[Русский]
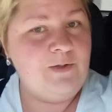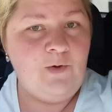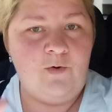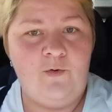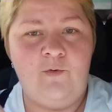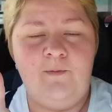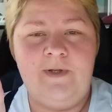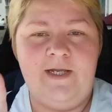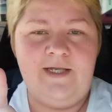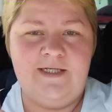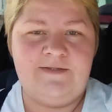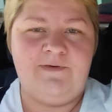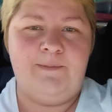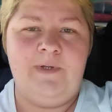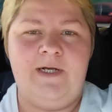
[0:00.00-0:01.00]
но у меня
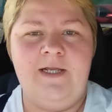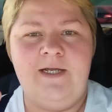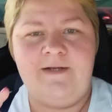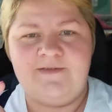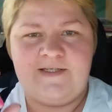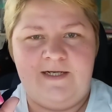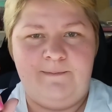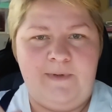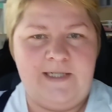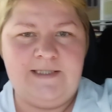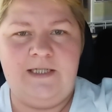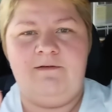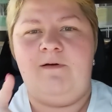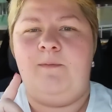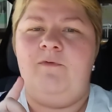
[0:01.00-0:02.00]
есть фаберликовское
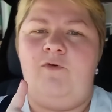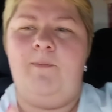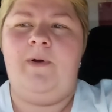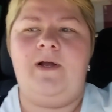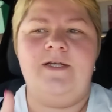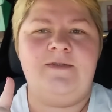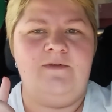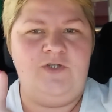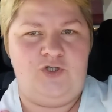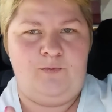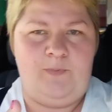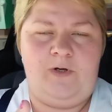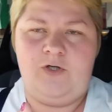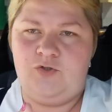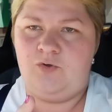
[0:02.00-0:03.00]
масло, я вам его показывала, еще
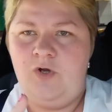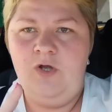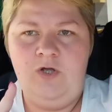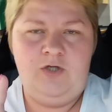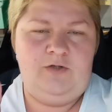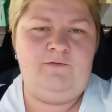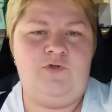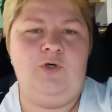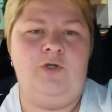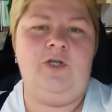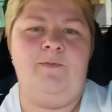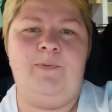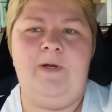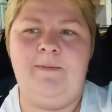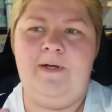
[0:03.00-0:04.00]
покажу.
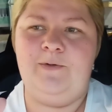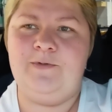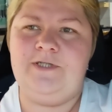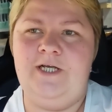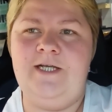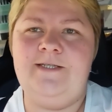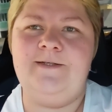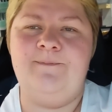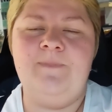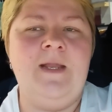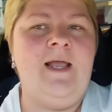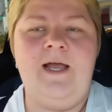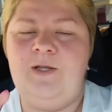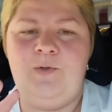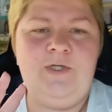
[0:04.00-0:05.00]
Девчонки, прямо оно, знаете,
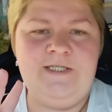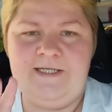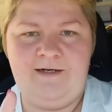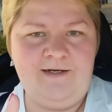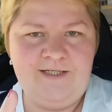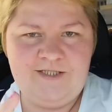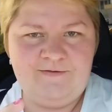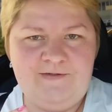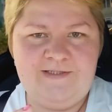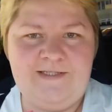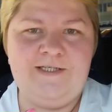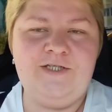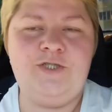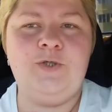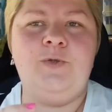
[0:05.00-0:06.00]
оно не
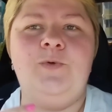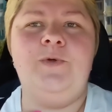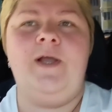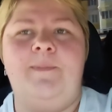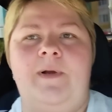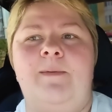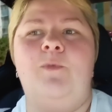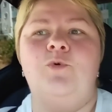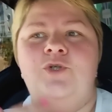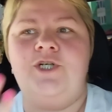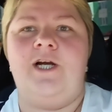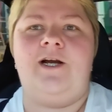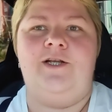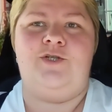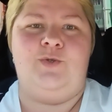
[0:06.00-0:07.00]
заканчивается еще, но я прямо
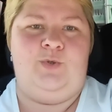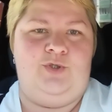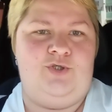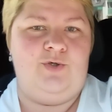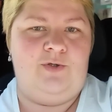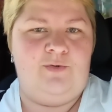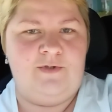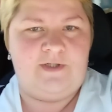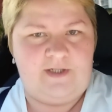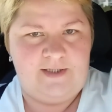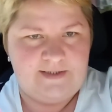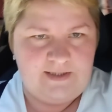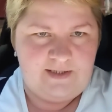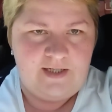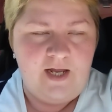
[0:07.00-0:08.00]
уже хочу еще одну
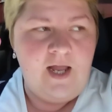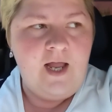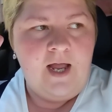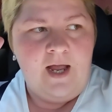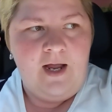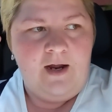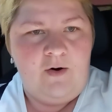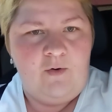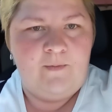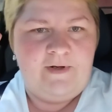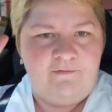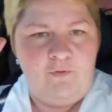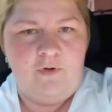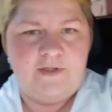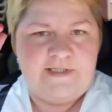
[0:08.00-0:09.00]
заказать. У меня
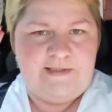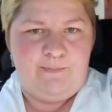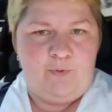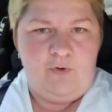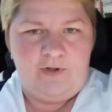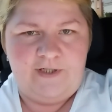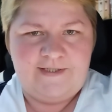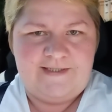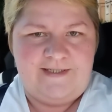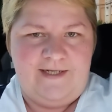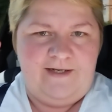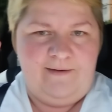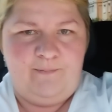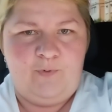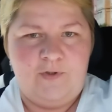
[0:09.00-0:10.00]
волосы
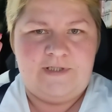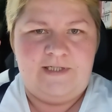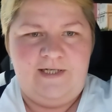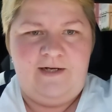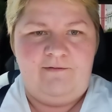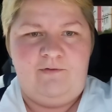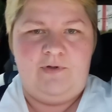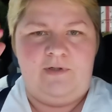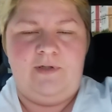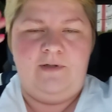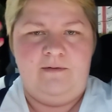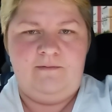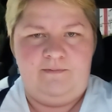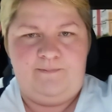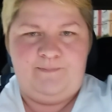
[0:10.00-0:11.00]
пористые после вот
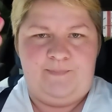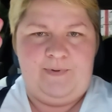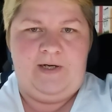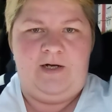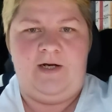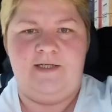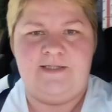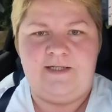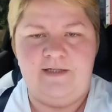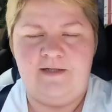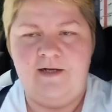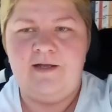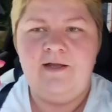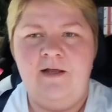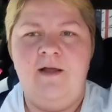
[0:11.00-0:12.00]
покраски,
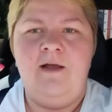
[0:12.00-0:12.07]
да,